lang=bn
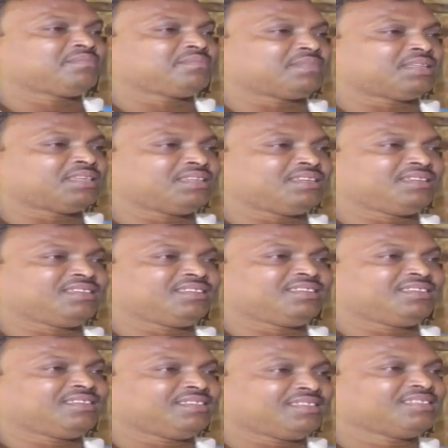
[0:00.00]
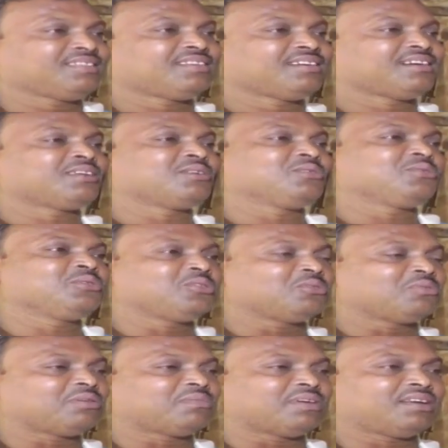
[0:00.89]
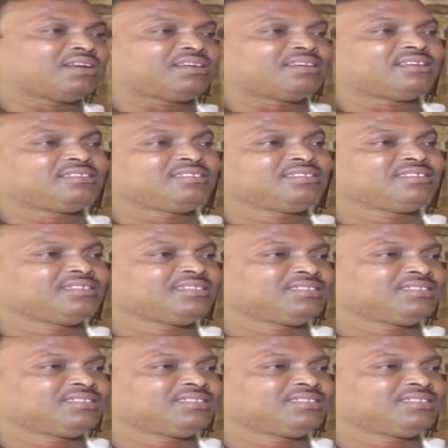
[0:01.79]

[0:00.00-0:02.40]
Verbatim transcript: মানে আনন্দিত ব্যাপার এটা আছে